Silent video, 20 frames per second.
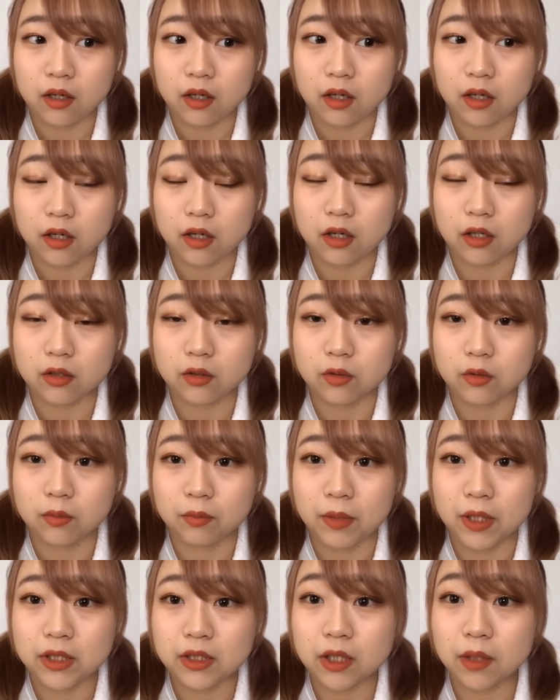あの
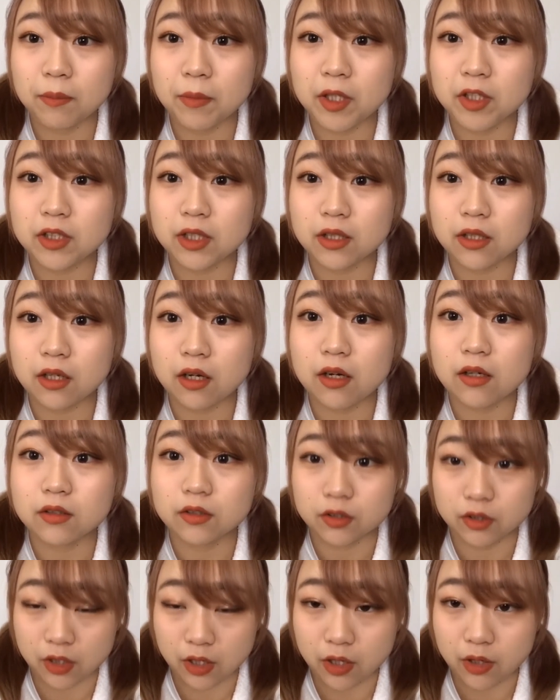めちゃめちゃ長
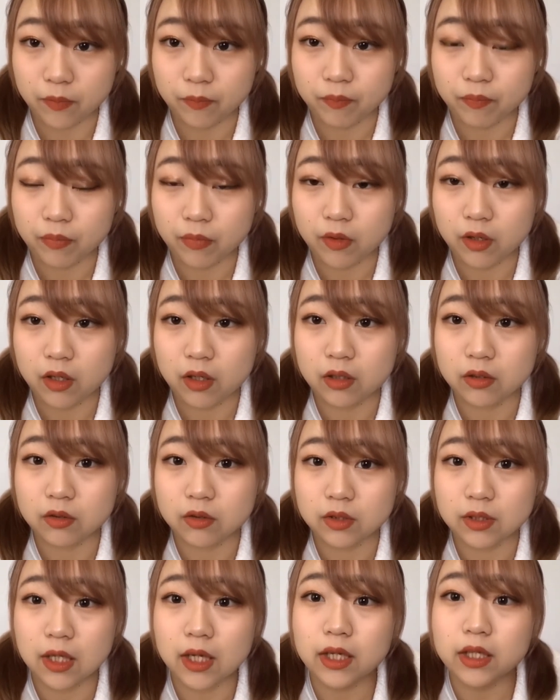くてあの
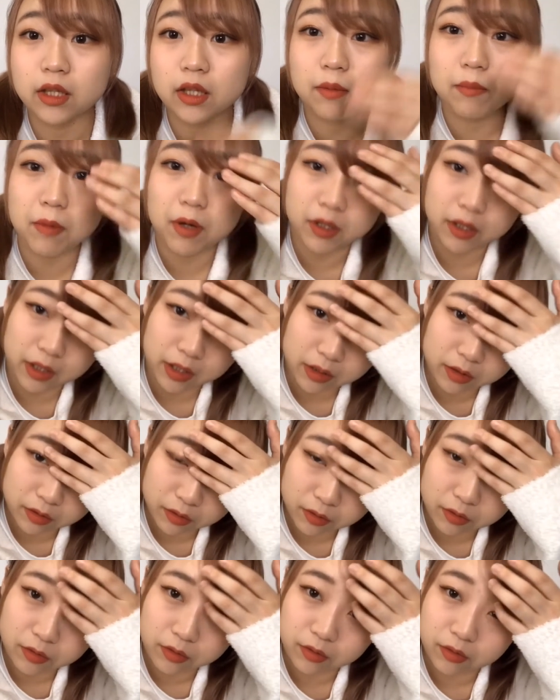埼玉県
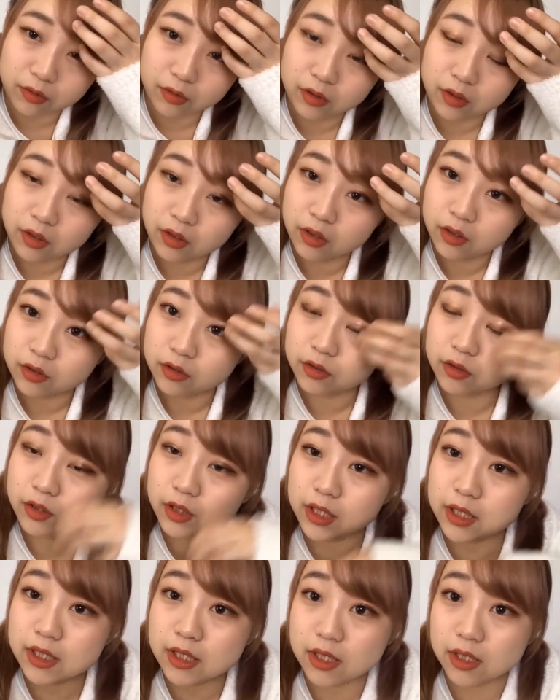の
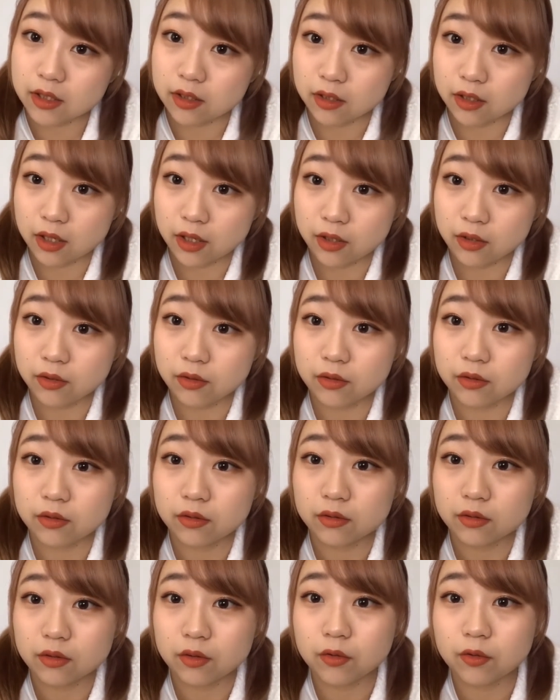木市っていう
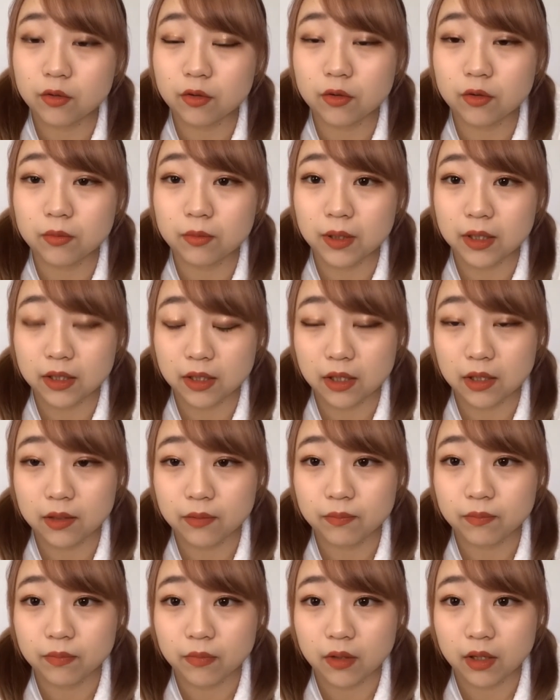ところまで
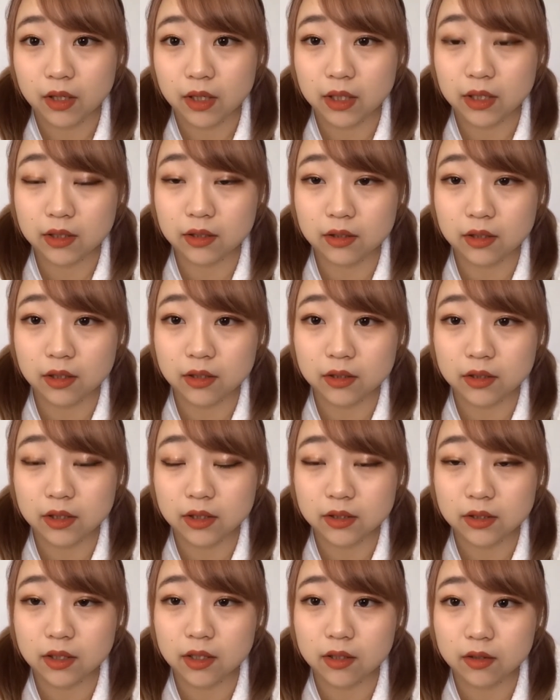行ったんで
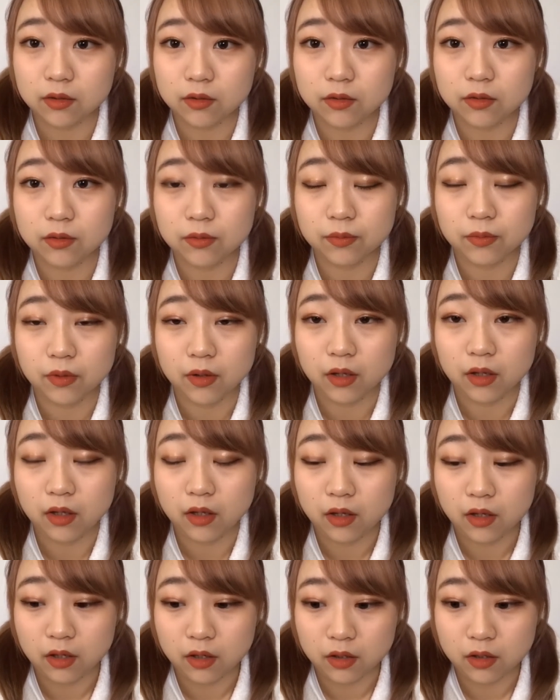すけど
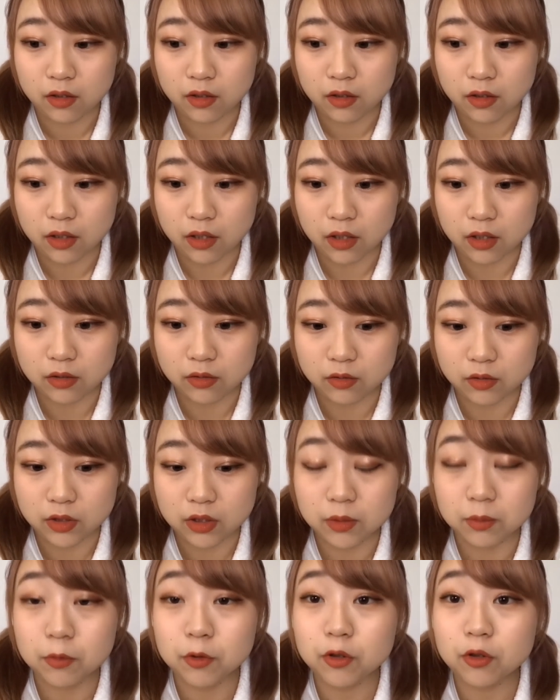あの
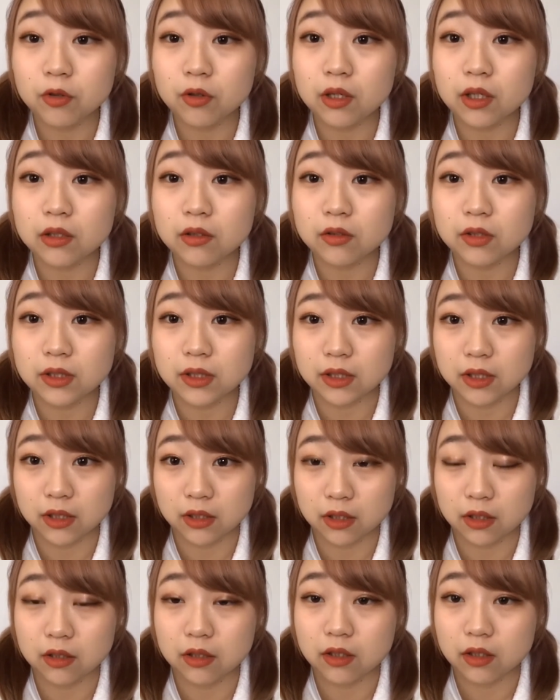地元が栃木
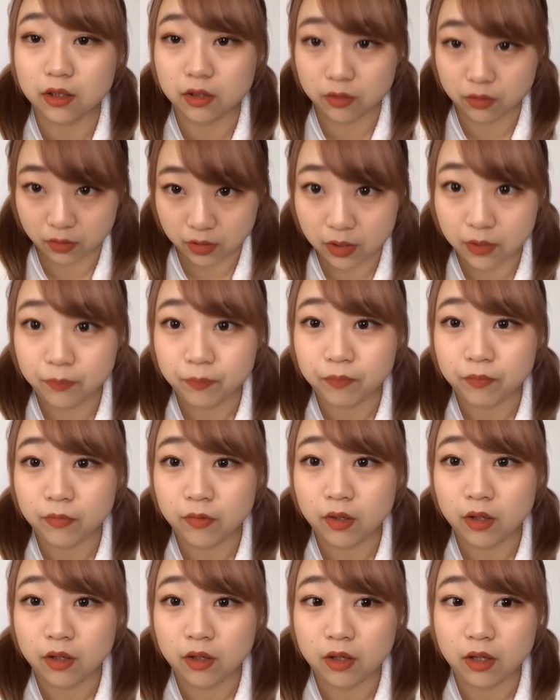なんだけどね
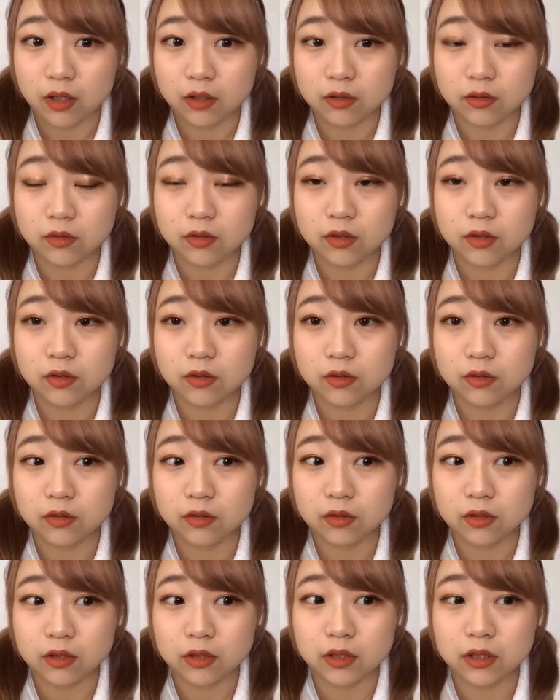あのその
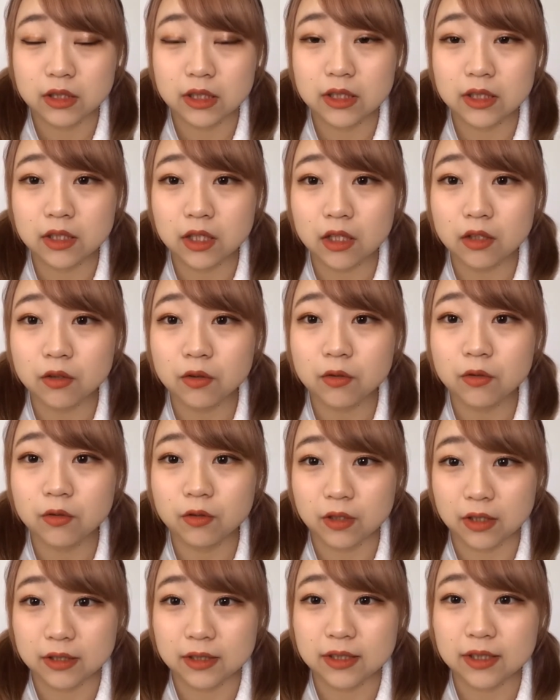実家の方
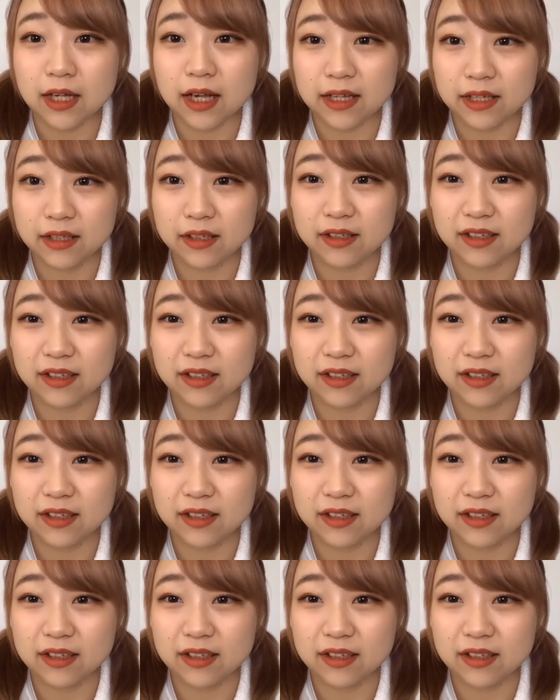が近い